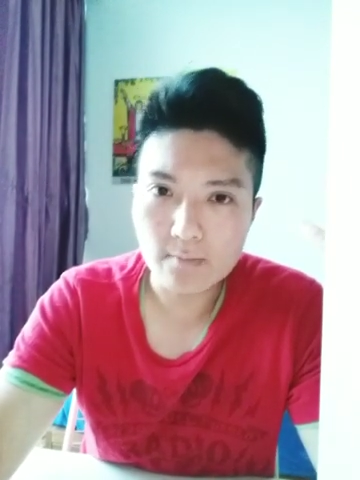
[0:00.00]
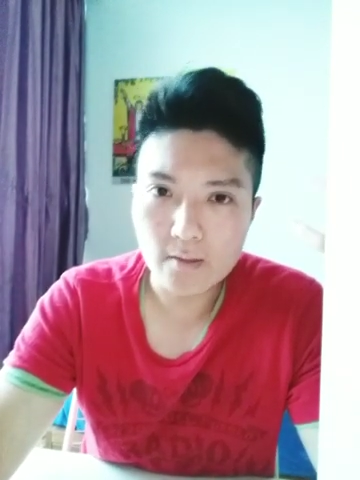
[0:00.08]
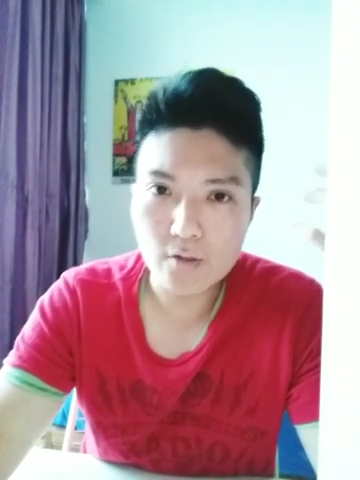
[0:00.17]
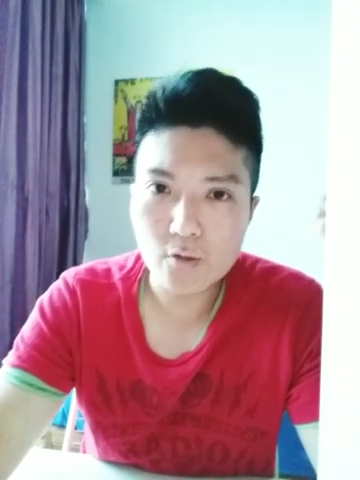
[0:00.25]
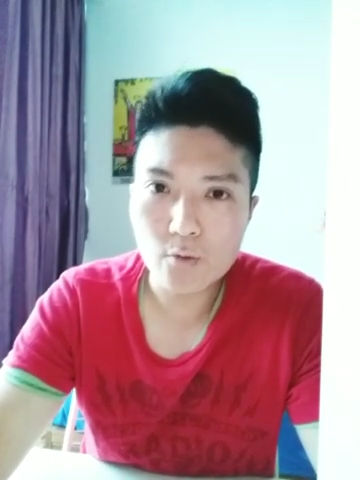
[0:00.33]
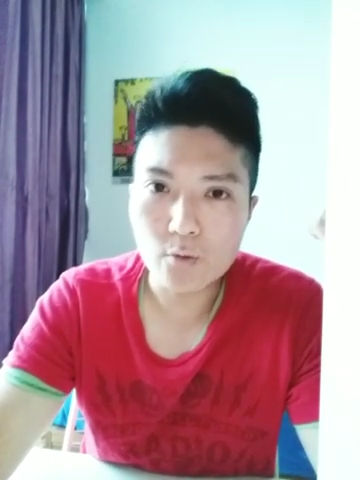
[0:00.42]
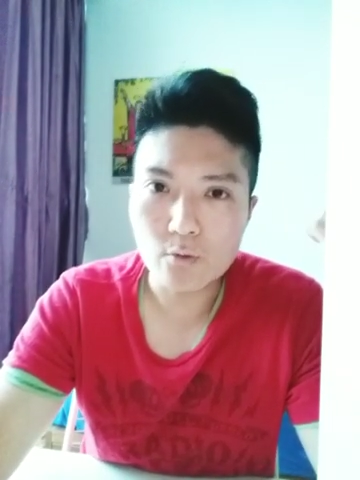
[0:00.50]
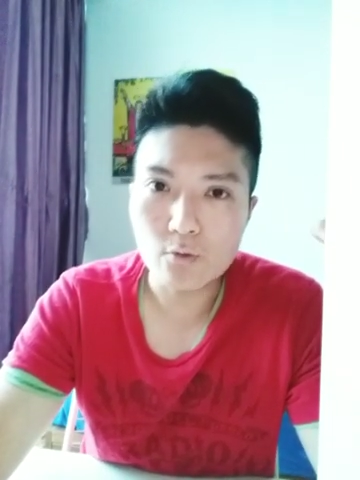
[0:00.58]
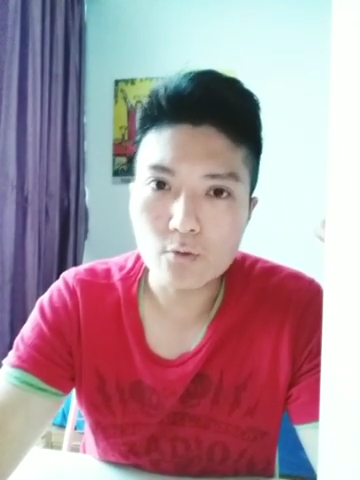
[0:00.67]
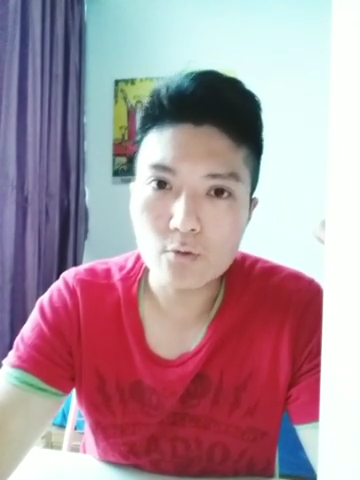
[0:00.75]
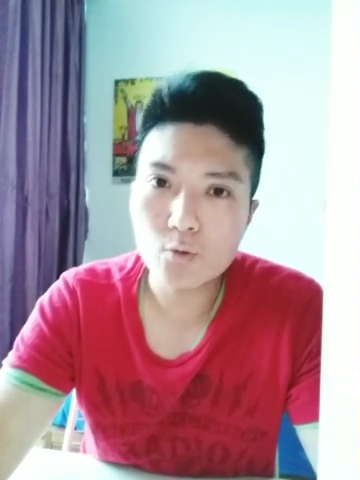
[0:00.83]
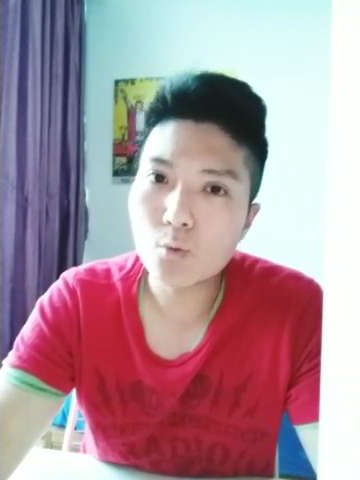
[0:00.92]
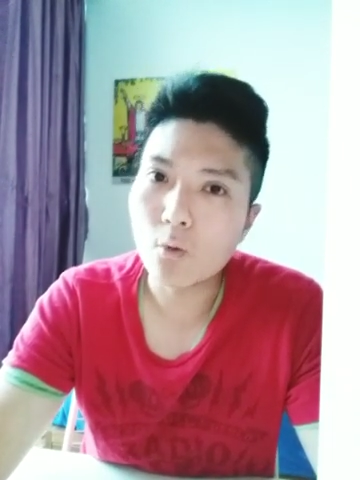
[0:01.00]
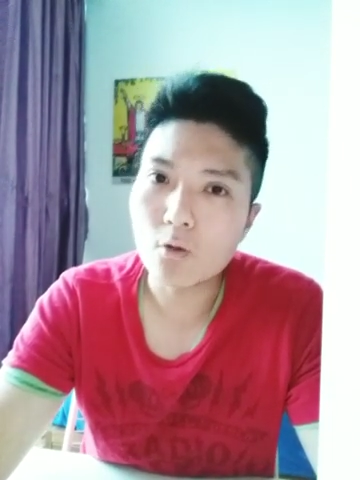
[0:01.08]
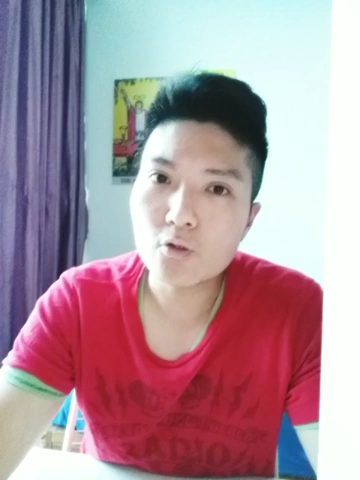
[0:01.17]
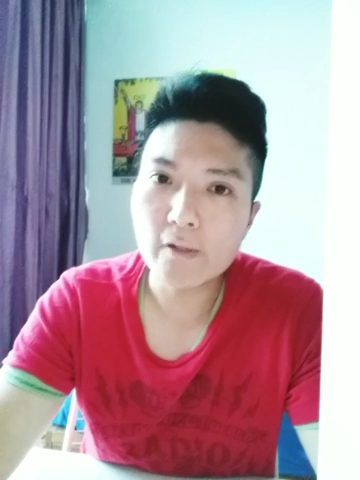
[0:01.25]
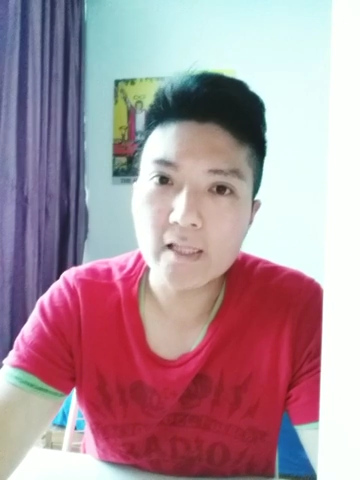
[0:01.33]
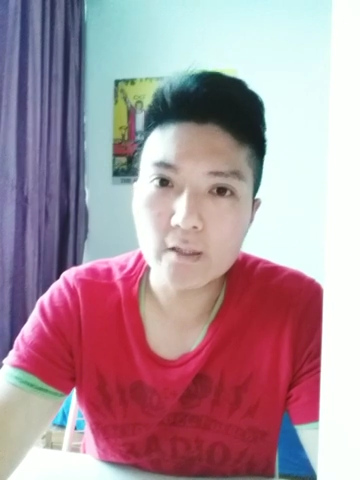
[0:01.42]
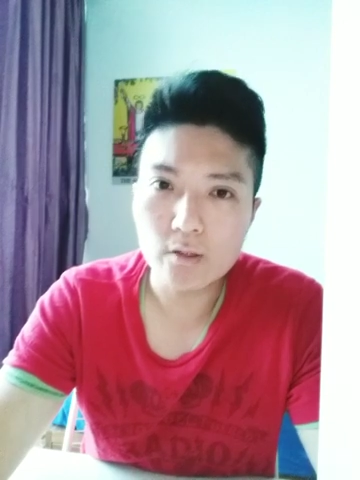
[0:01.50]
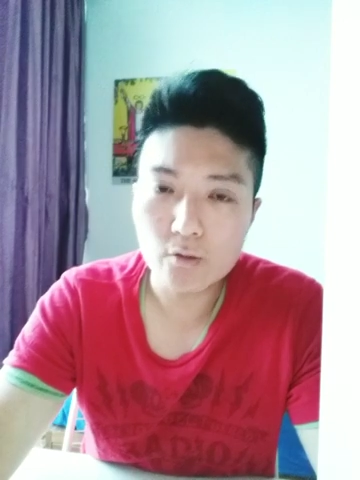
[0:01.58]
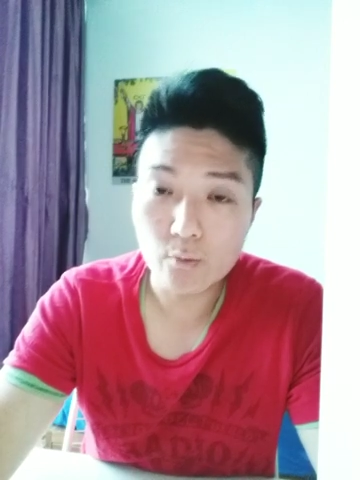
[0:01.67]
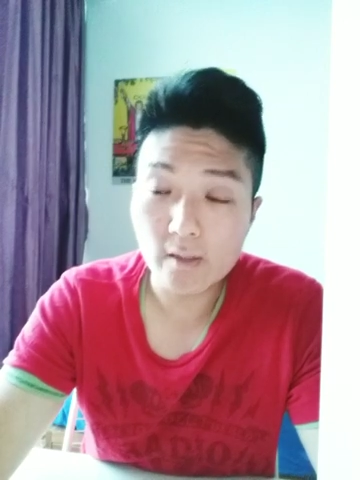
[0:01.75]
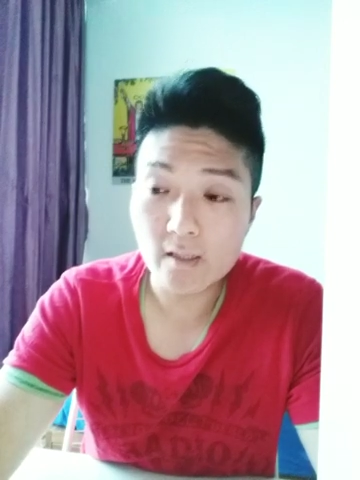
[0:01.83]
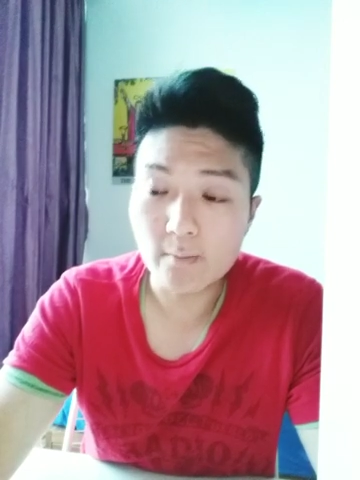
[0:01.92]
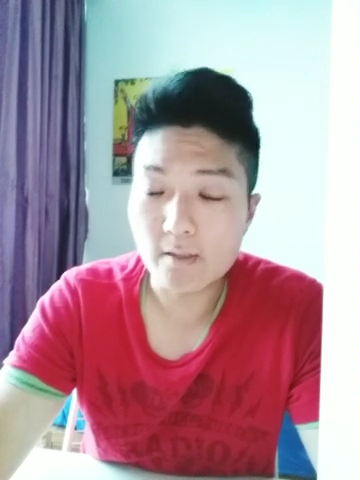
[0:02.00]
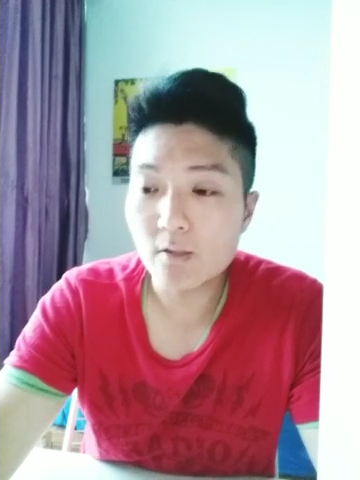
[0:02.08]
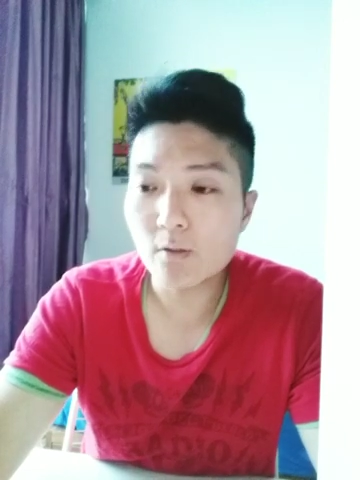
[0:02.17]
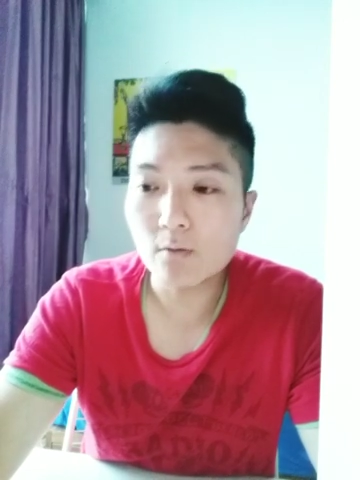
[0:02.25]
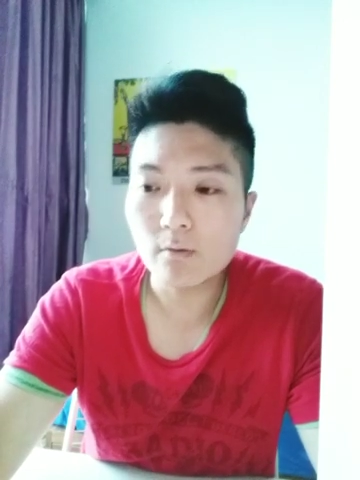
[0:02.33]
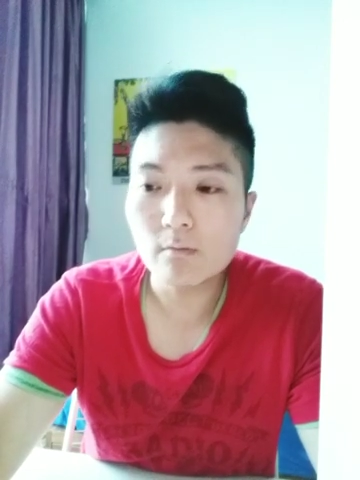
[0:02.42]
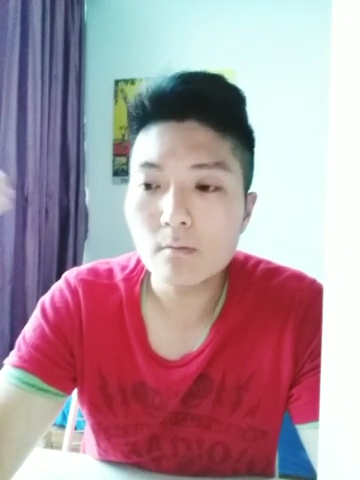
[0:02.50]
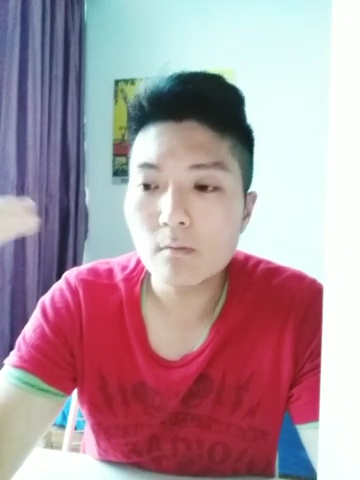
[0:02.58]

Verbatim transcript: 么去做，所以你们就。